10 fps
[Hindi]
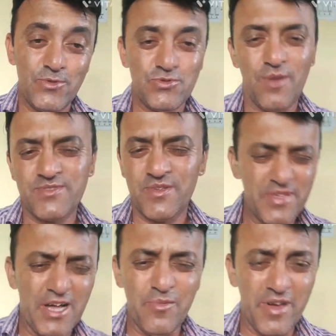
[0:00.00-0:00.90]
दोस्तों आप
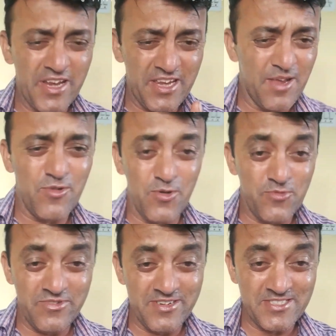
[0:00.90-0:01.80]
सभी का हमारे नए
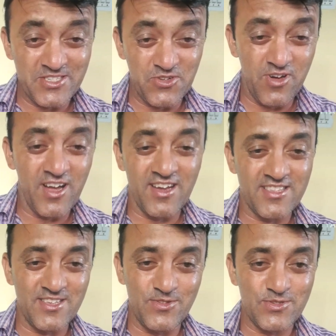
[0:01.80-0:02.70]
ब्लॉग पर
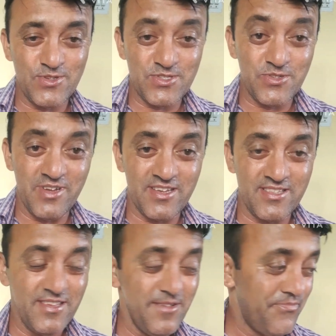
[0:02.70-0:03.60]
स्वागत है दोस्तों
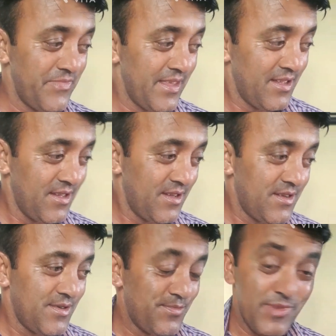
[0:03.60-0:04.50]
स्वागत है
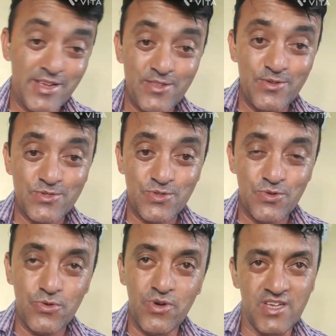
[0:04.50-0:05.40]
बाकी
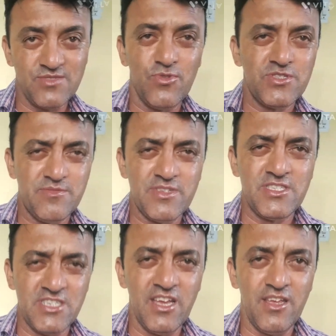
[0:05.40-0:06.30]
दोस्तों आज मौसम
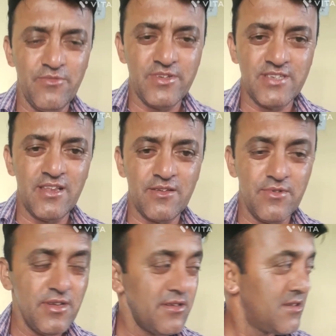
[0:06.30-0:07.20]
अच्छा है वैसे
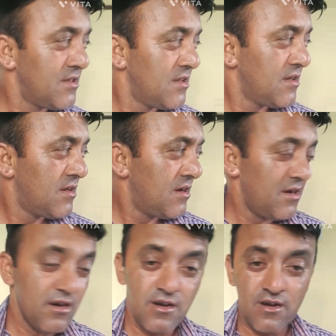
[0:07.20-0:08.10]
लगभग
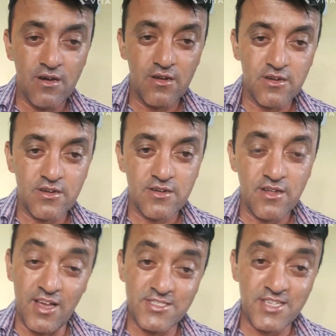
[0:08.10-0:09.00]
और
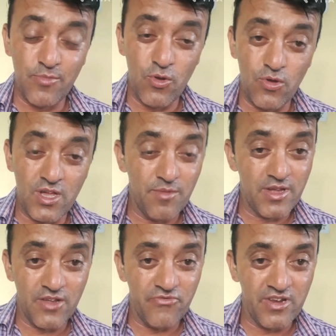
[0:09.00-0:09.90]
आज का ब्लॉग
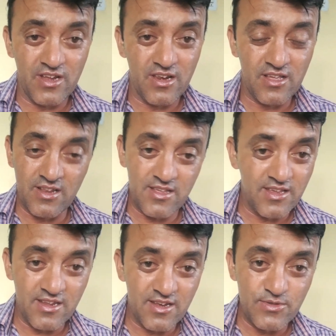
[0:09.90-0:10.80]
हमारा फ़िलहाल घर
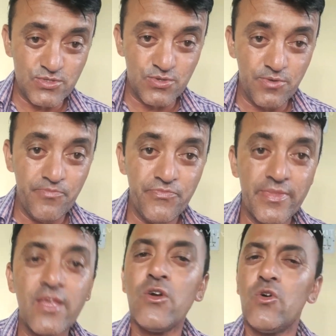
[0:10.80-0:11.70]
का ही रहेगा दोस्तों
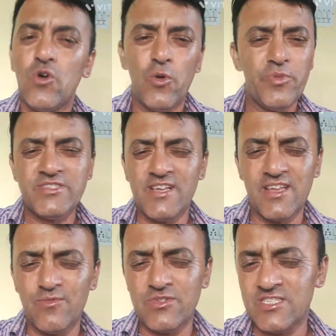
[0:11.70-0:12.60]
और
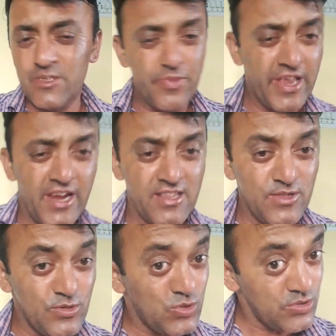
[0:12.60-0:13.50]
पिछले कल मुझे सप्राई
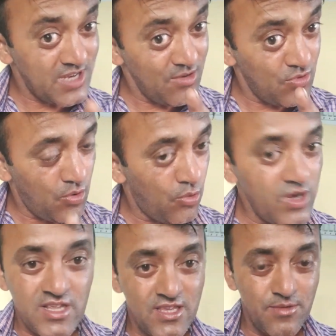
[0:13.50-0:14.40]
करनी थी दोस्तों उस टाइम वो
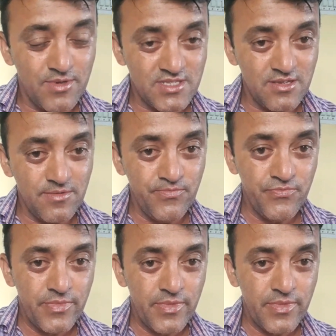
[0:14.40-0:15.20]
हो ही नहीं थी वैसे